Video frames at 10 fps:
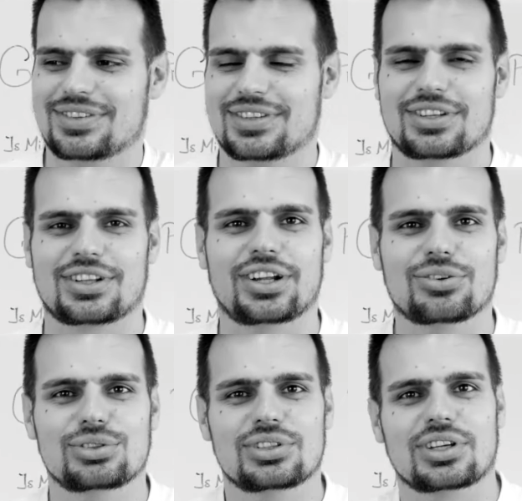eine kleine
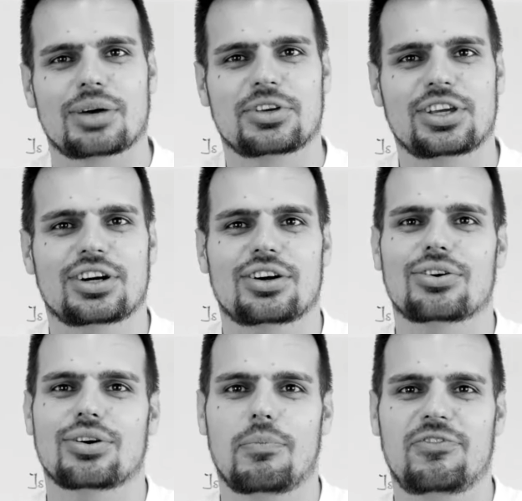Runde am Kicker auch
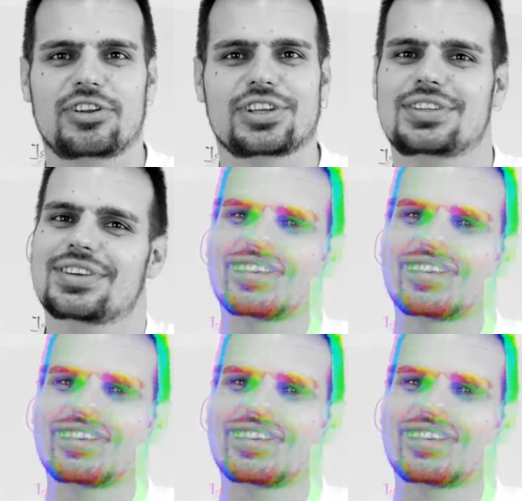Pflicht.